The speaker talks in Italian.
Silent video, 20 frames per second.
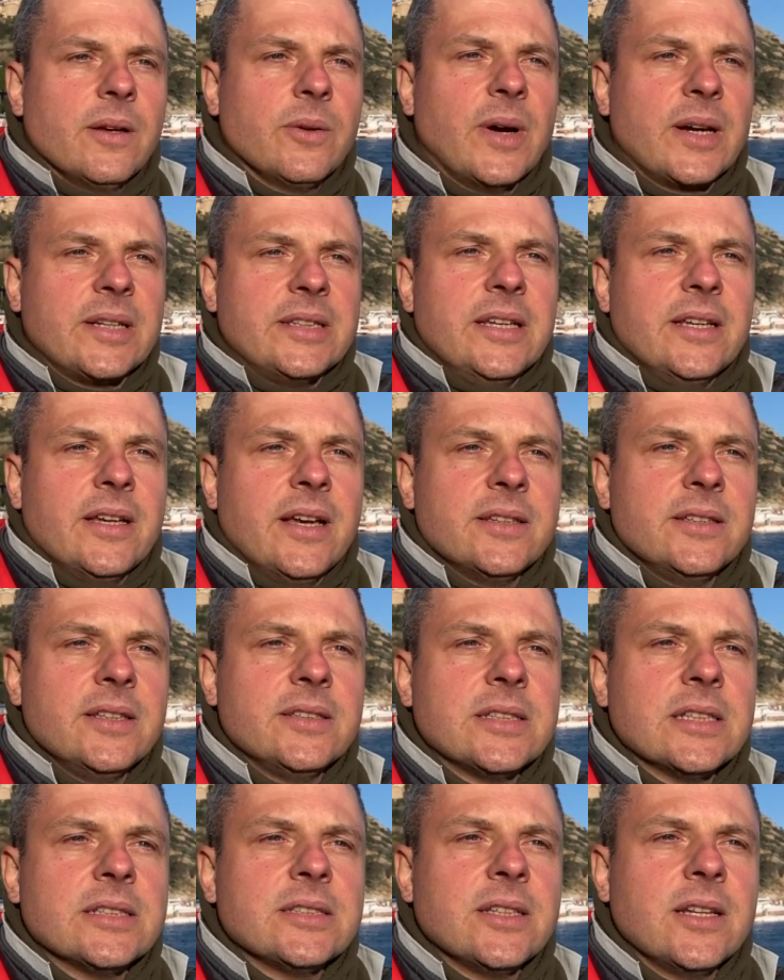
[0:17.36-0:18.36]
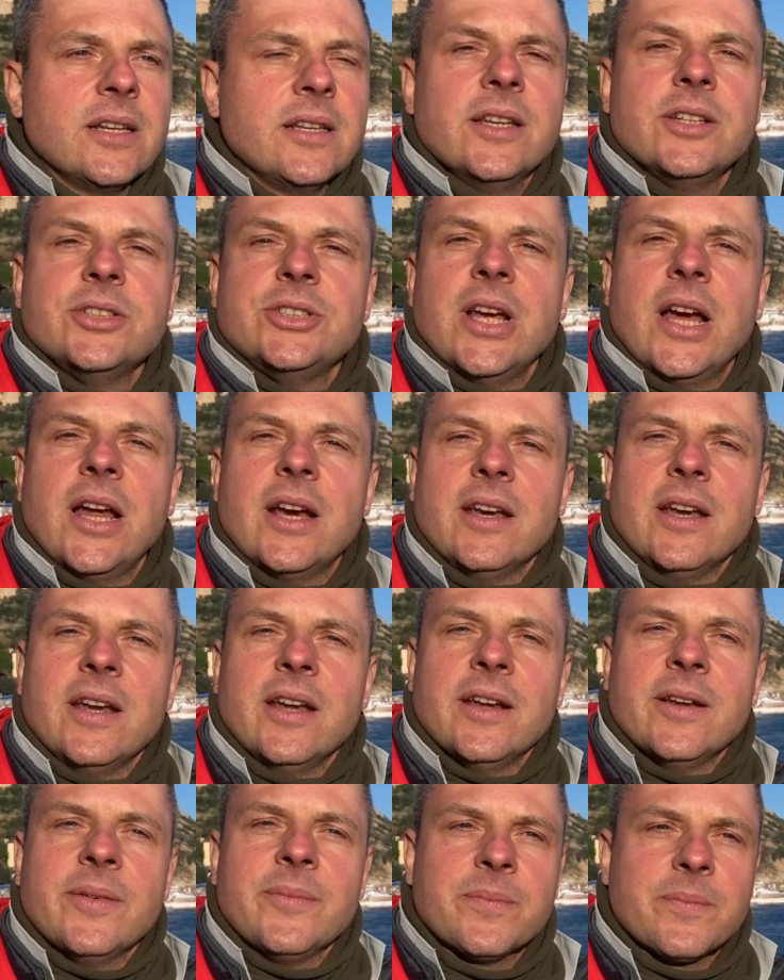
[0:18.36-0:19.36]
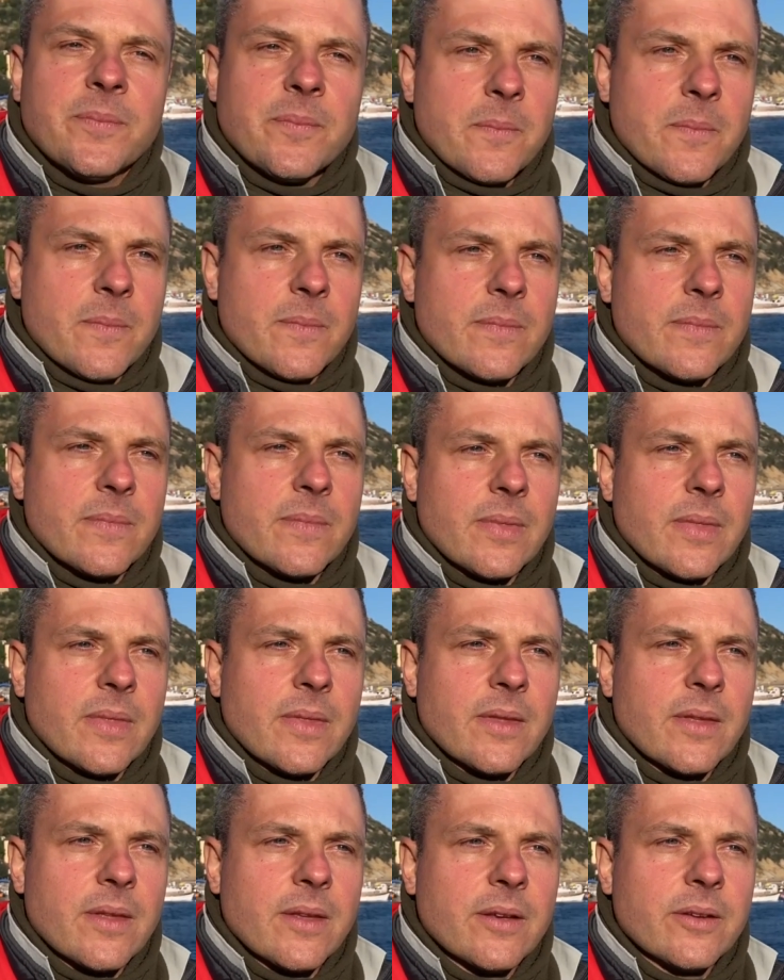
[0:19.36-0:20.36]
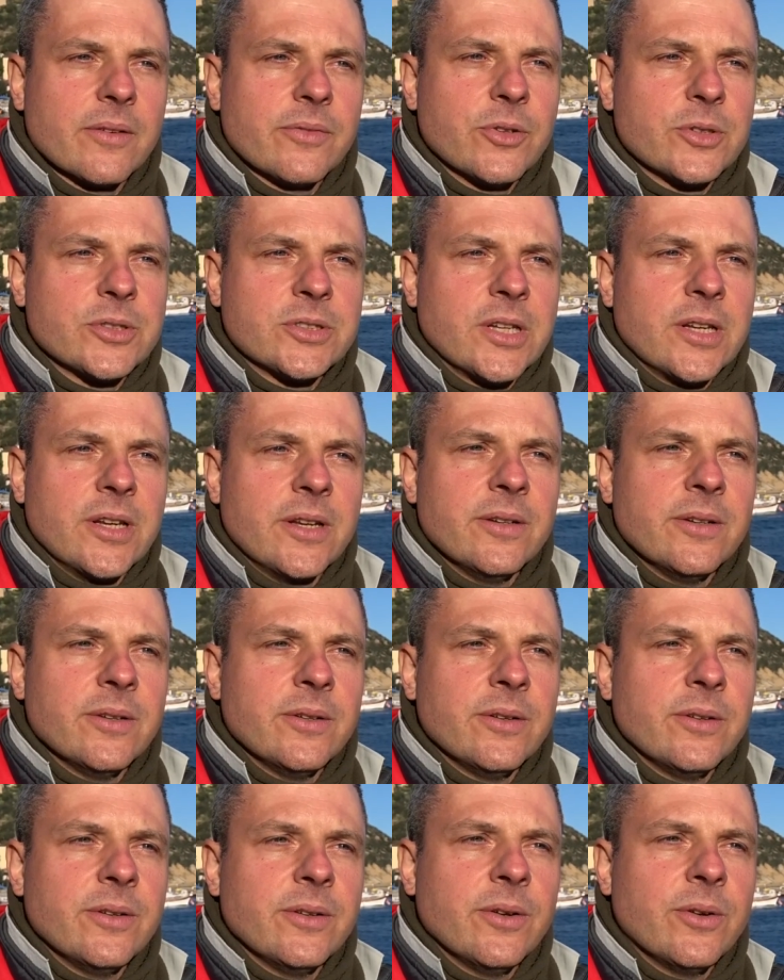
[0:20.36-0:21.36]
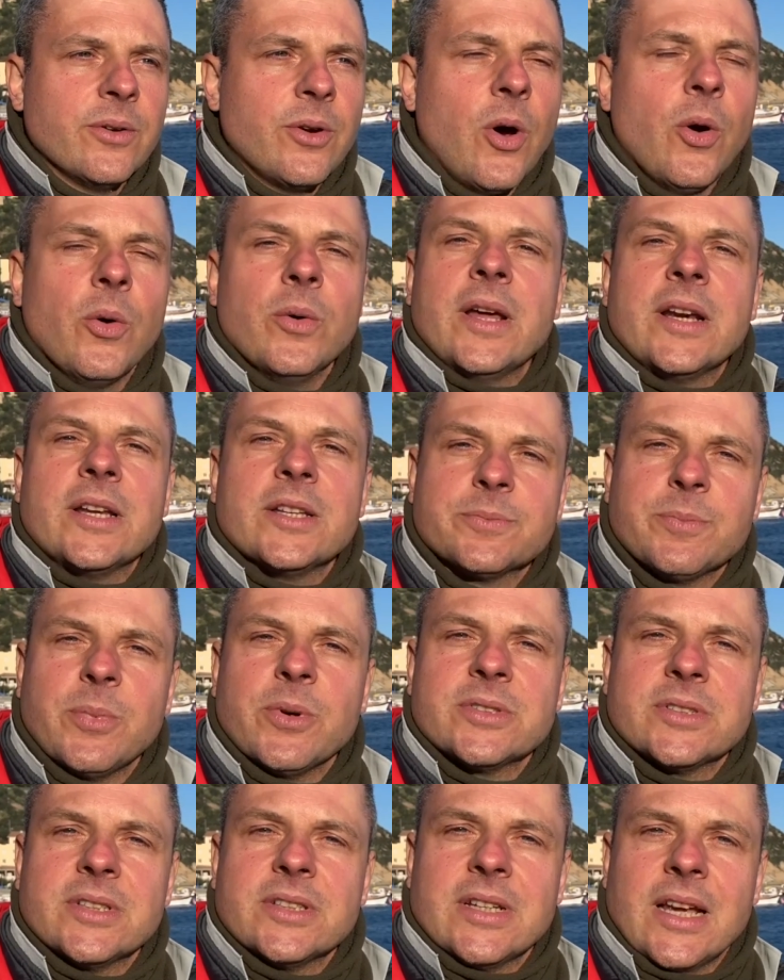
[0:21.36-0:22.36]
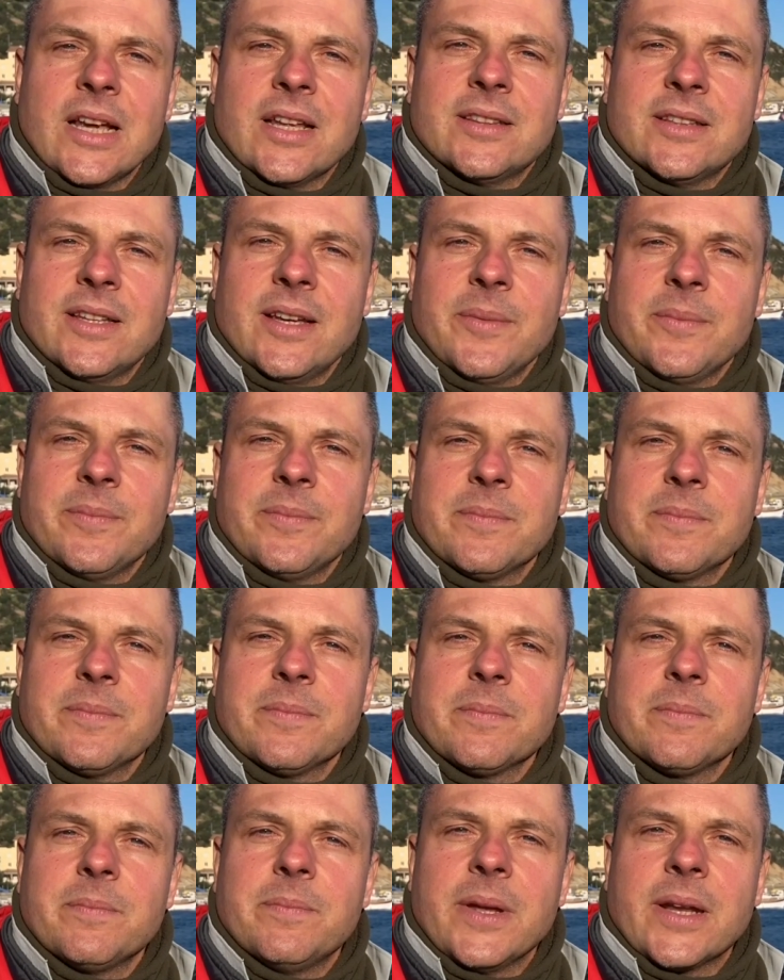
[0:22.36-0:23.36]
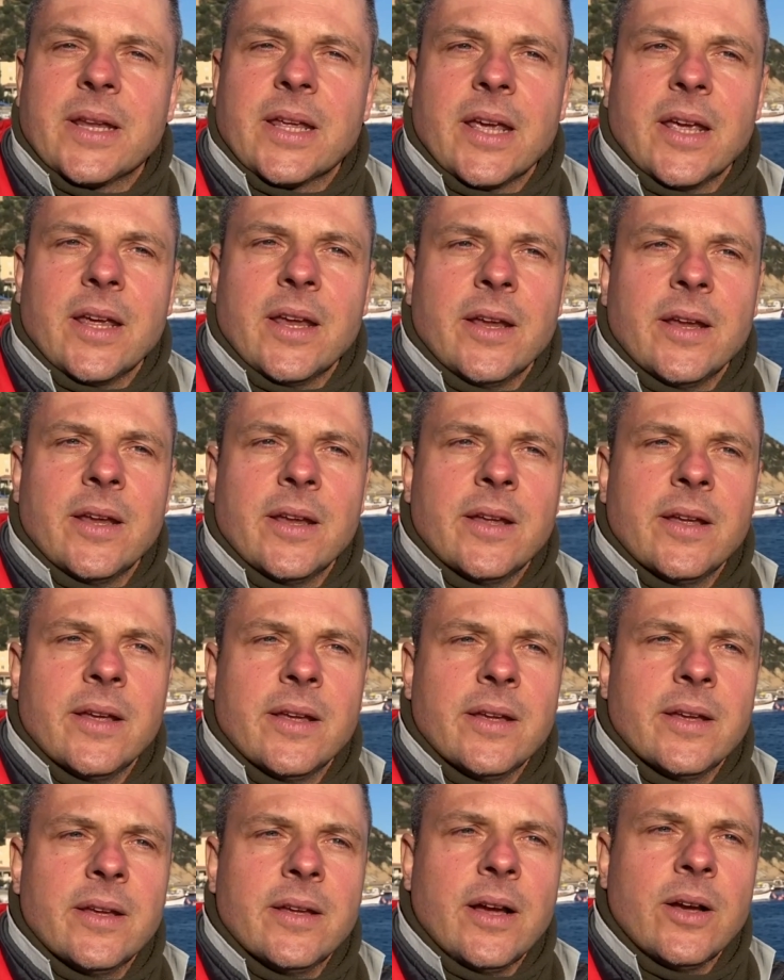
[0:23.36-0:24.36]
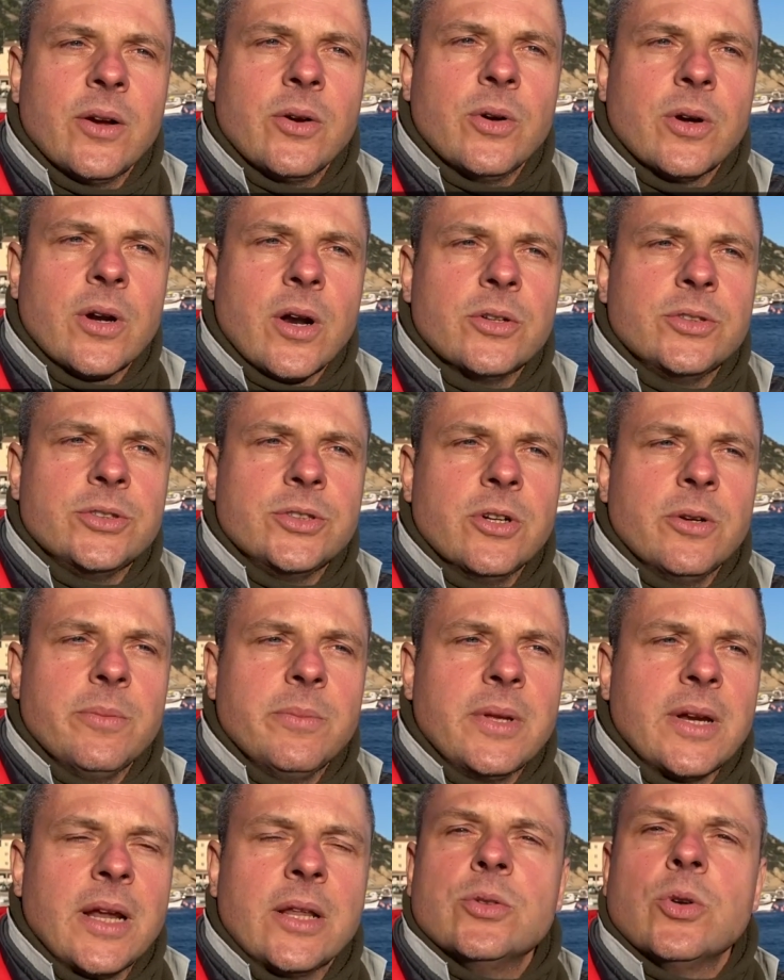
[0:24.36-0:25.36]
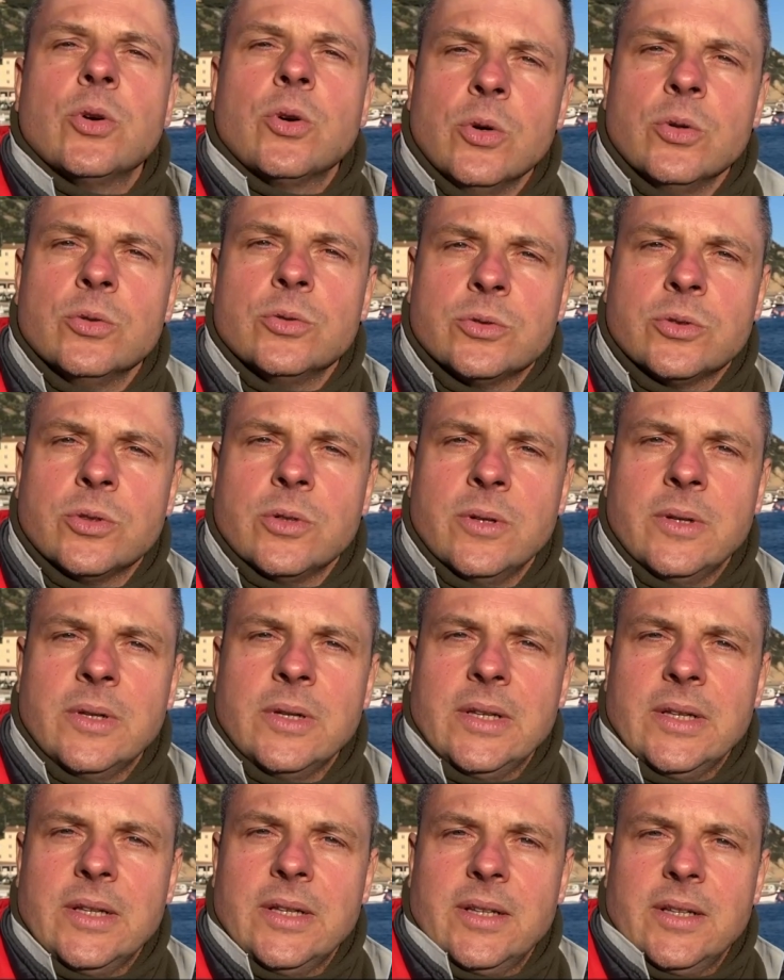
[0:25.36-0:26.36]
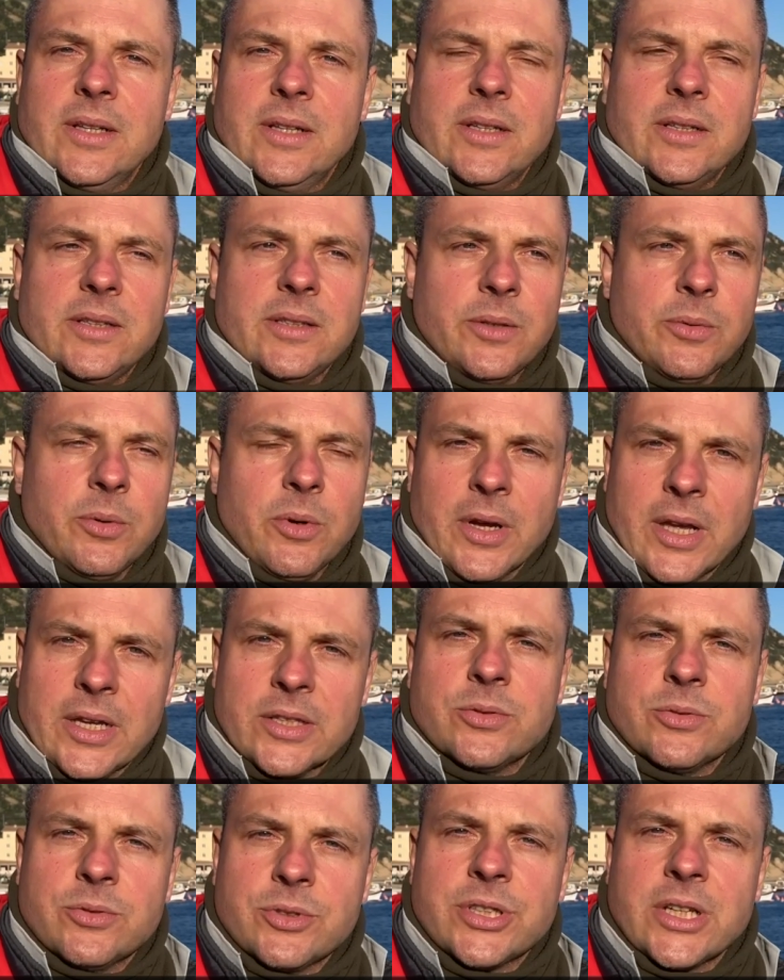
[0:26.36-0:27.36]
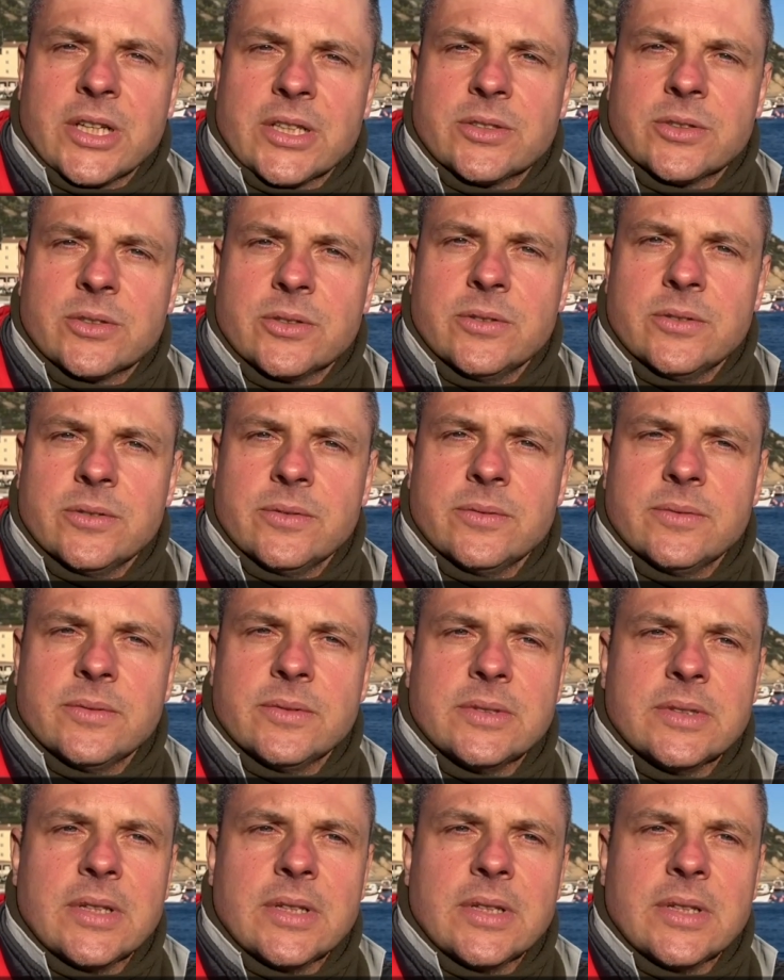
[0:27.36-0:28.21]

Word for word: Guardi, a distanza di dieci anni forse non ho una risposta esatta, perché ancora oggi non mi rendo conto di quello che è successo.